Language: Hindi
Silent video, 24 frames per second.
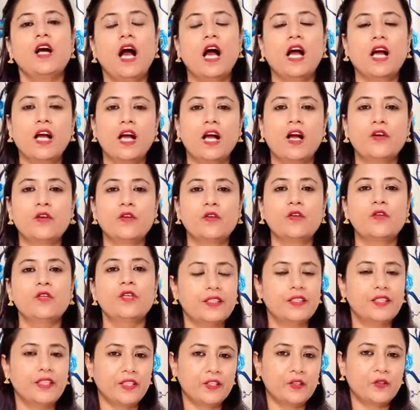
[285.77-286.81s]
अगारो
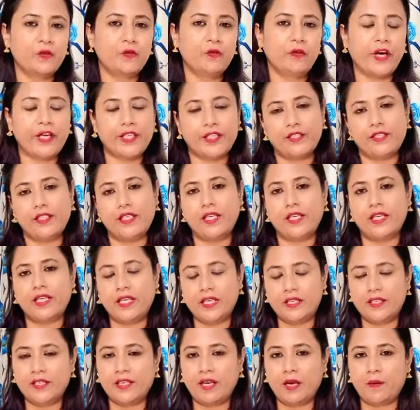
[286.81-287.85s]
टिथ वाइटनिंग
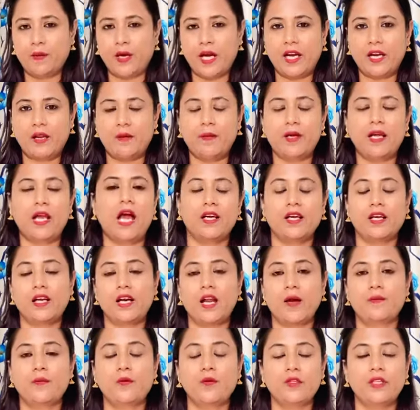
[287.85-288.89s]
किट के बारे में अगर
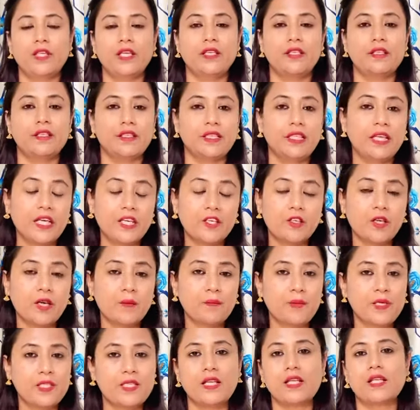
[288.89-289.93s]
आपको ये किट
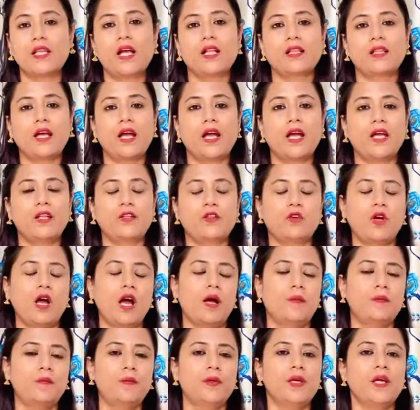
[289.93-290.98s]
पसंद आता है तो
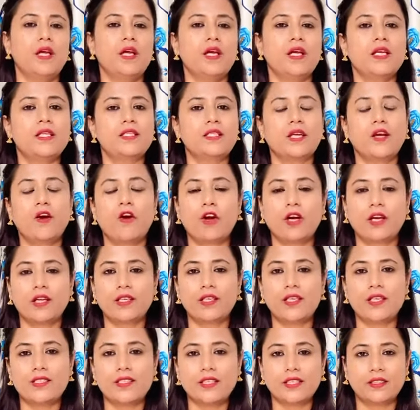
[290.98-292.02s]
आप इसे ऑर्डर
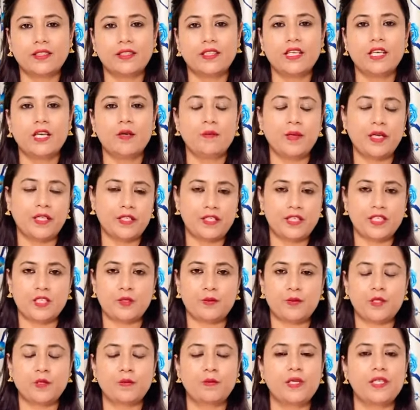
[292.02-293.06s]
कर सकते हैं मैं
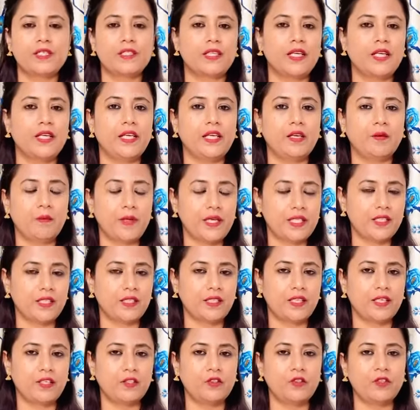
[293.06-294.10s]
डिस्क्रिप्शन में इसका लिंक मेंशन
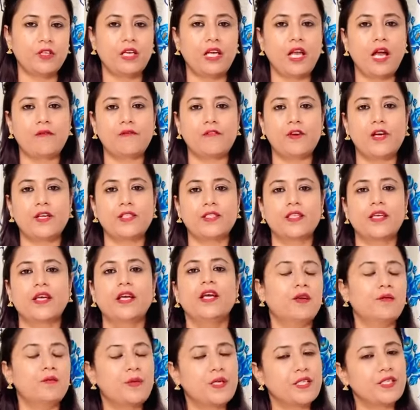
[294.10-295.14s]
कर दूंगी आप वहां से
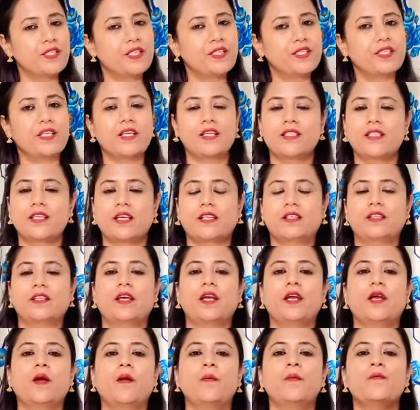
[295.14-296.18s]
परचेज कर सकते
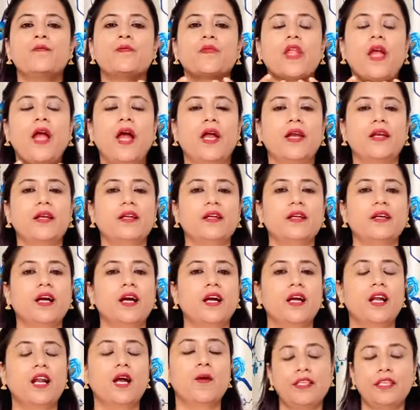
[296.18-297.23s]
हैं एंड
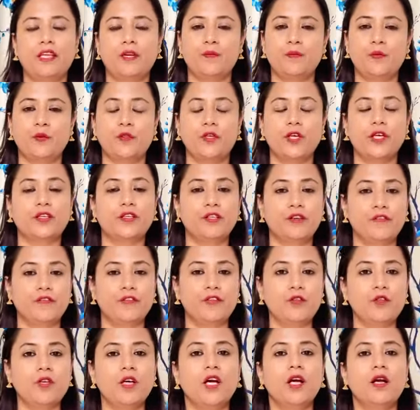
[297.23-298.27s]
अगर आप ये प्रोडक्ट रिव्यू